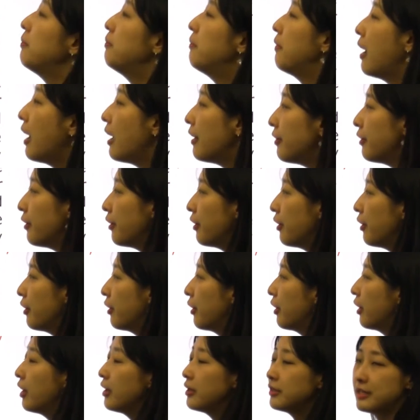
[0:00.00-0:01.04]
brother,
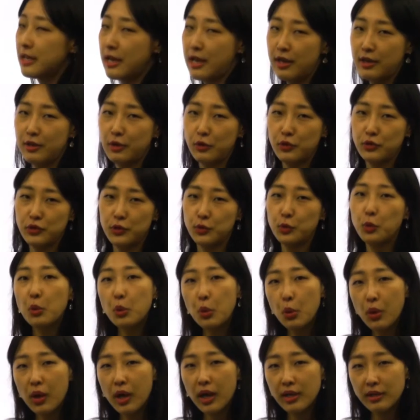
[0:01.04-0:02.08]
자, 역시
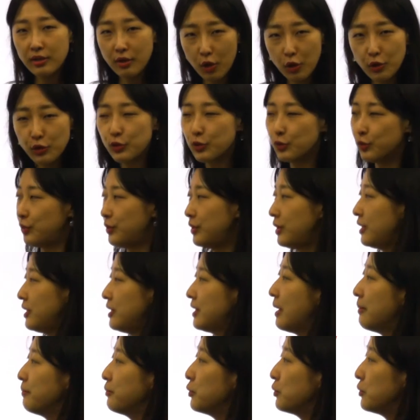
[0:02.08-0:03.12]
똑똑한 허균, 이
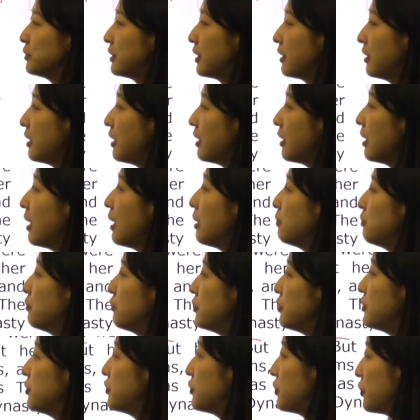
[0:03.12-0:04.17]
남동생이
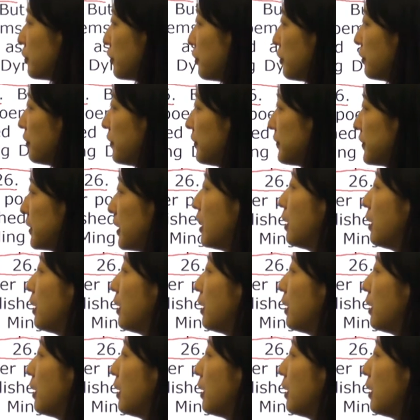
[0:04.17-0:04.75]
preserved